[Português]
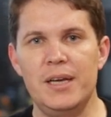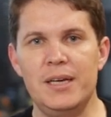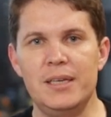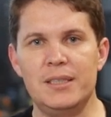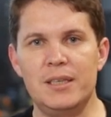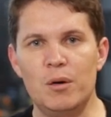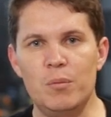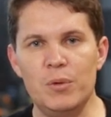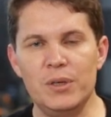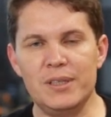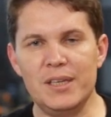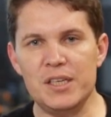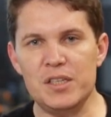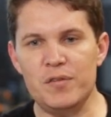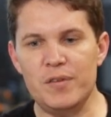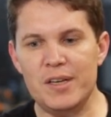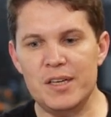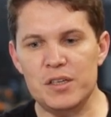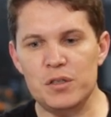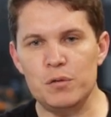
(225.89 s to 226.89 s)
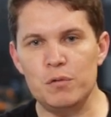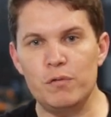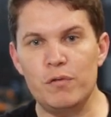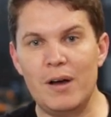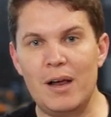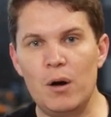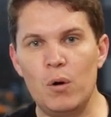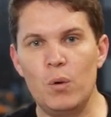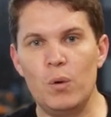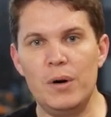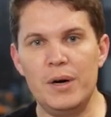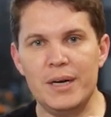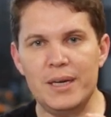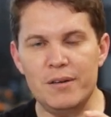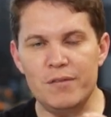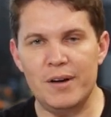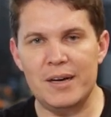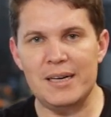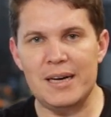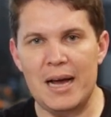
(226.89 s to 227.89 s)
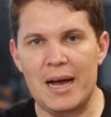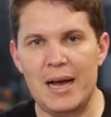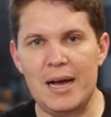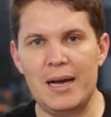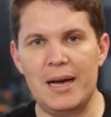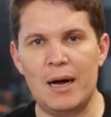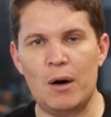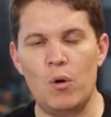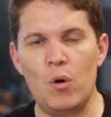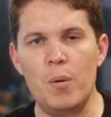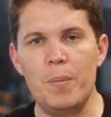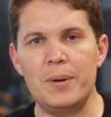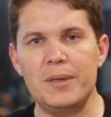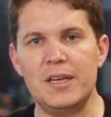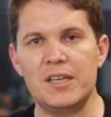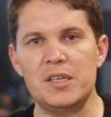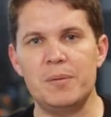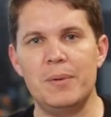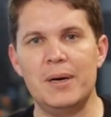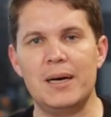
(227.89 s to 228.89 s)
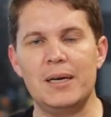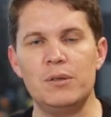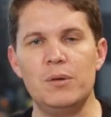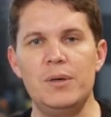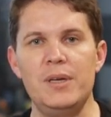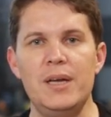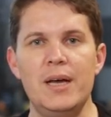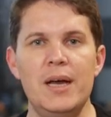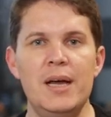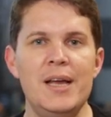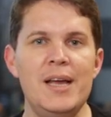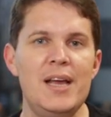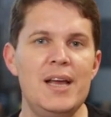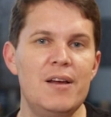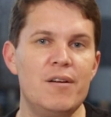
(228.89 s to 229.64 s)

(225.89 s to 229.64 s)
Então, muitas vezes, o valor que vai dar a compra dessa mercadoria